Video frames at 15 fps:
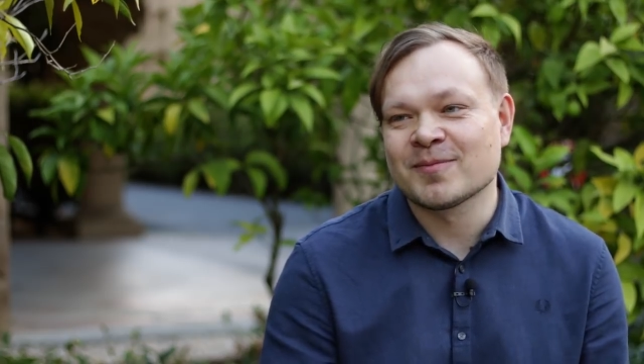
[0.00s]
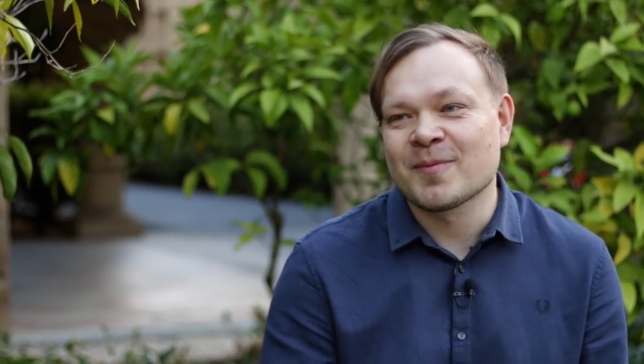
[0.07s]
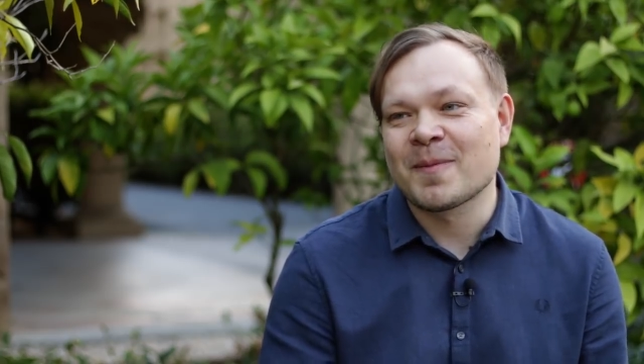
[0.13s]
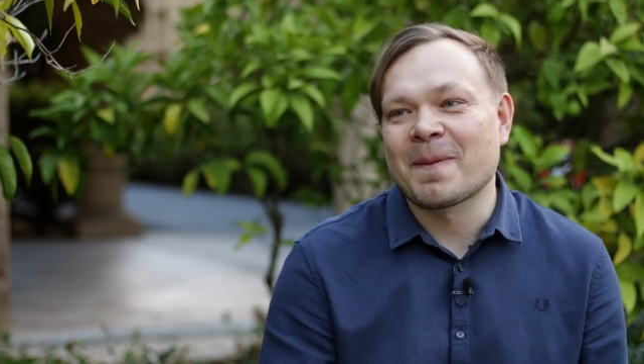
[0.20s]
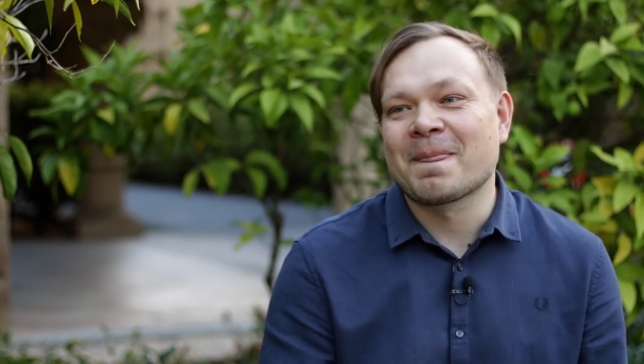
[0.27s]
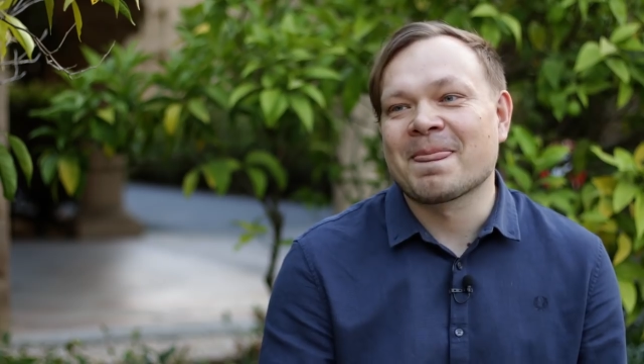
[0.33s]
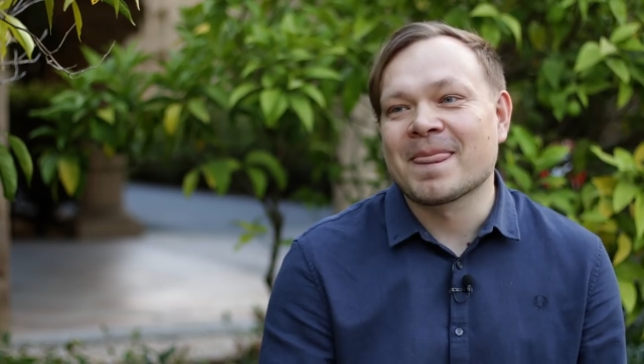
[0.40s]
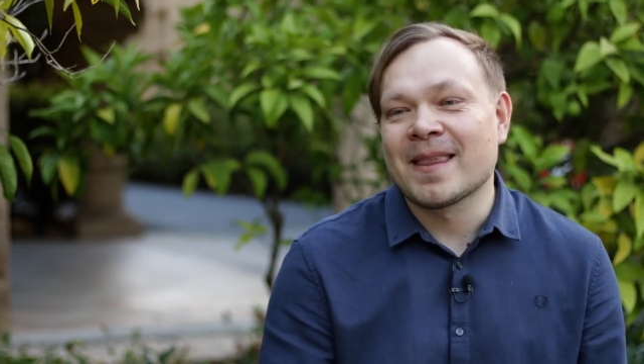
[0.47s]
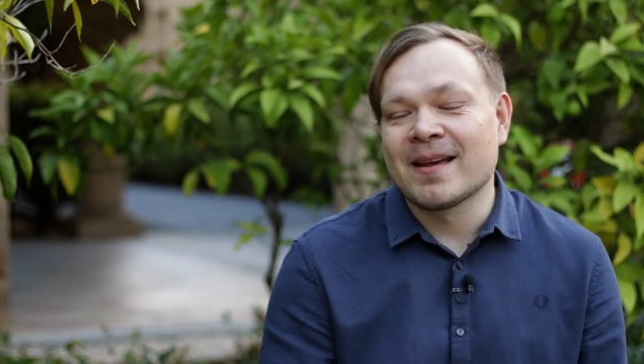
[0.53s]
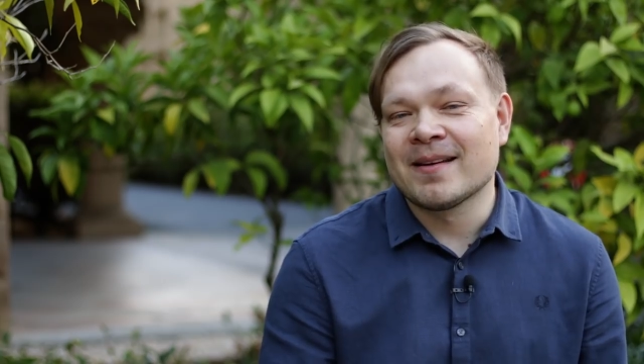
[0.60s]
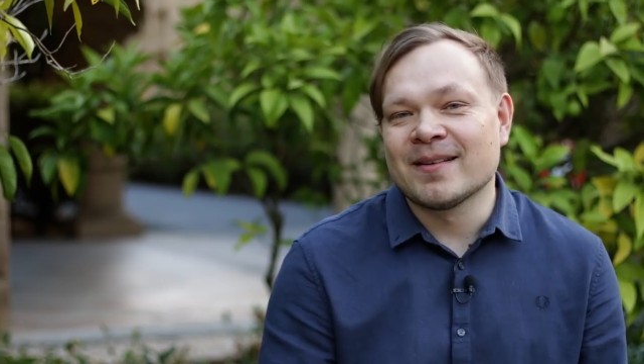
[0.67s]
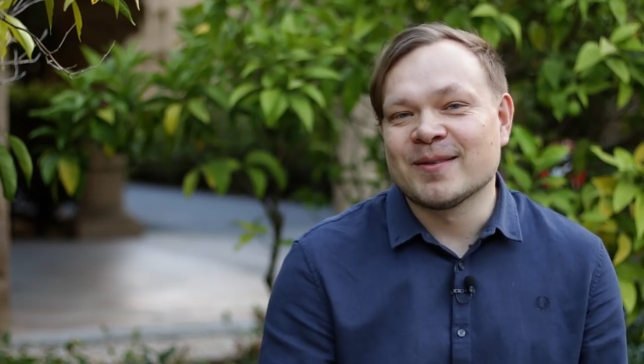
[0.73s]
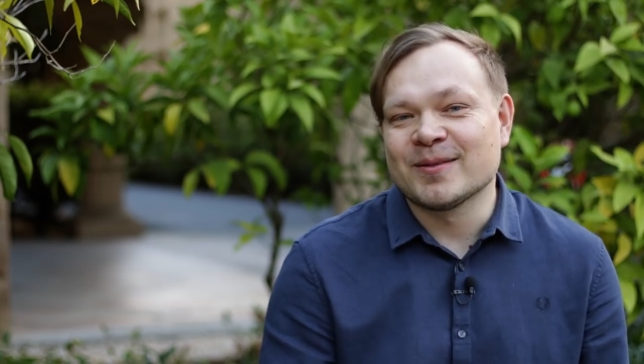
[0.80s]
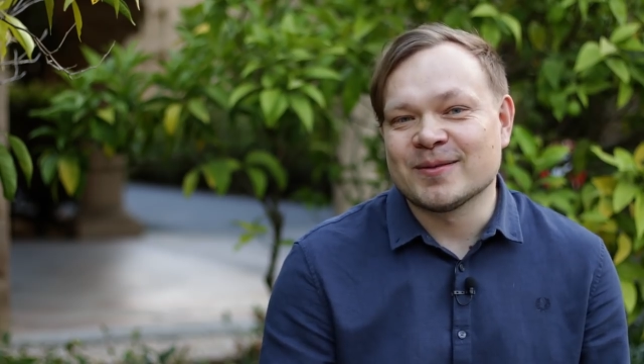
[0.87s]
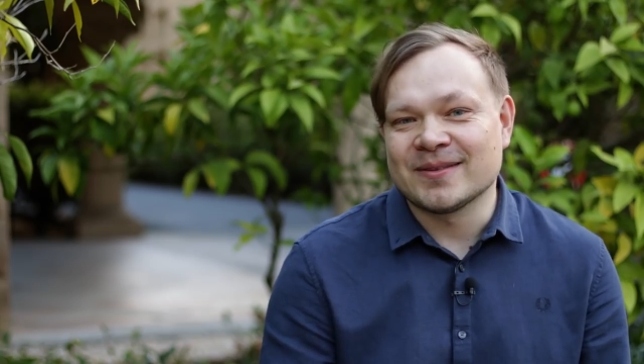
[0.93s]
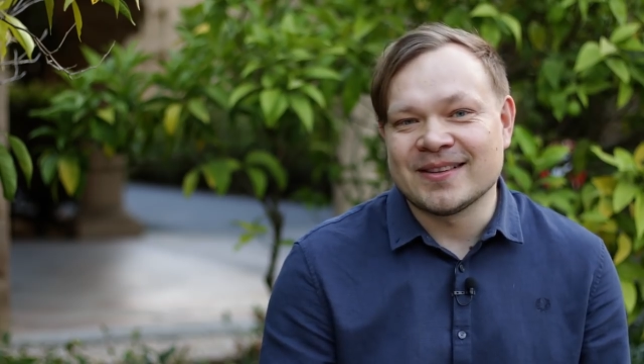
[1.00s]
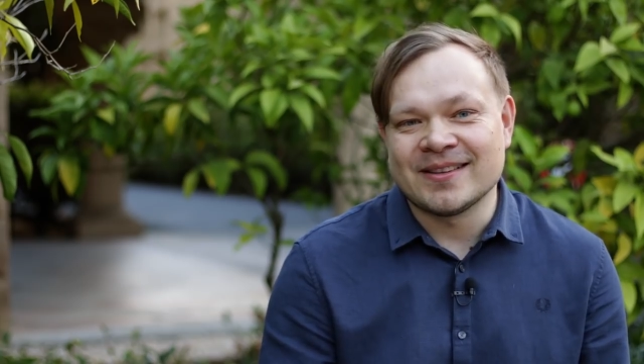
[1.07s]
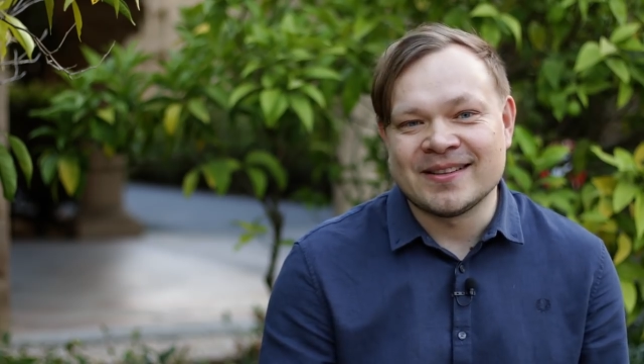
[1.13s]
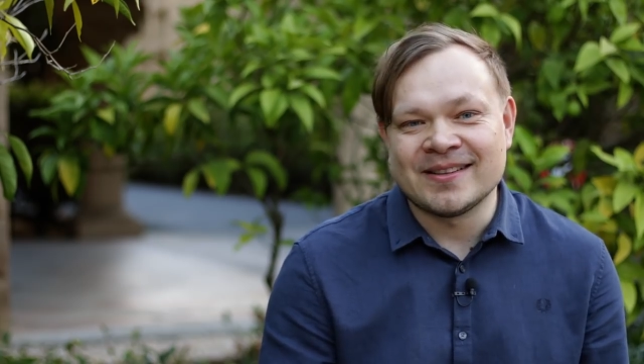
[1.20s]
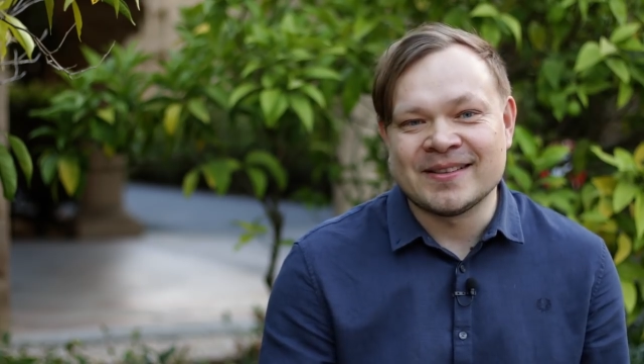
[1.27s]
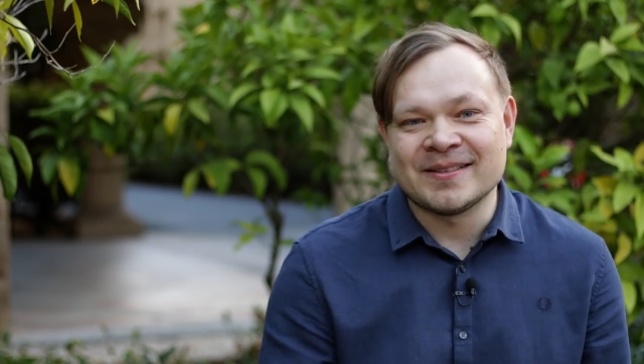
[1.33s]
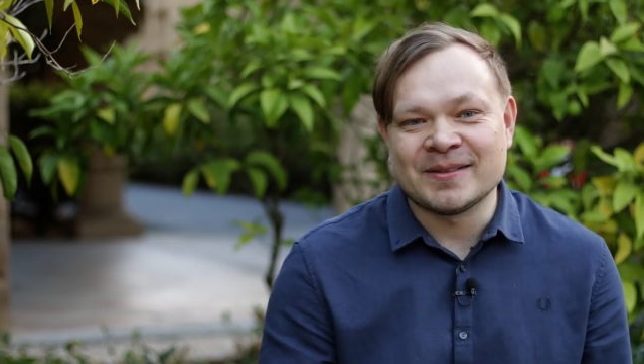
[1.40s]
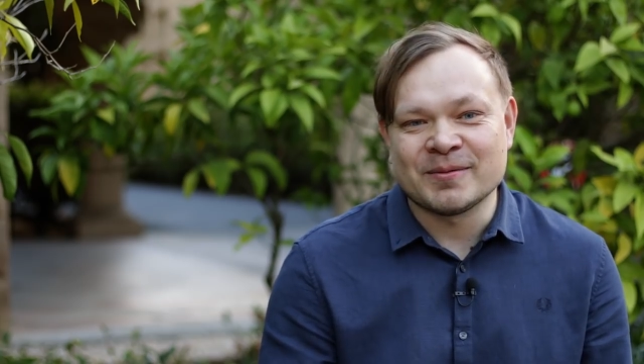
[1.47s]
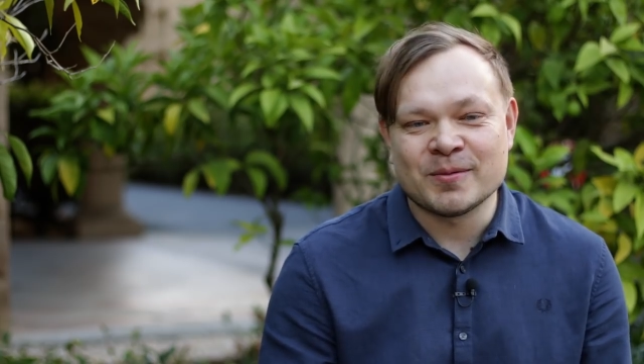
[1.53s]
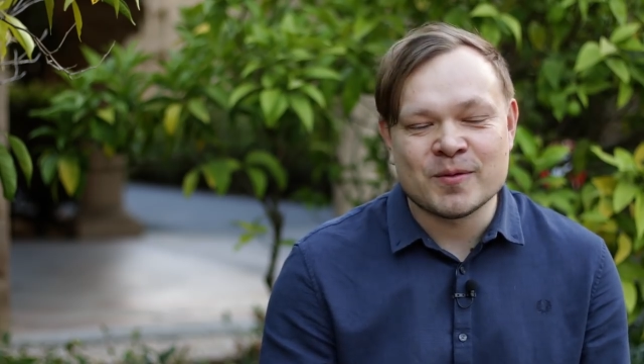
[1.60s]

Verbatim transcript: Mm-hmm.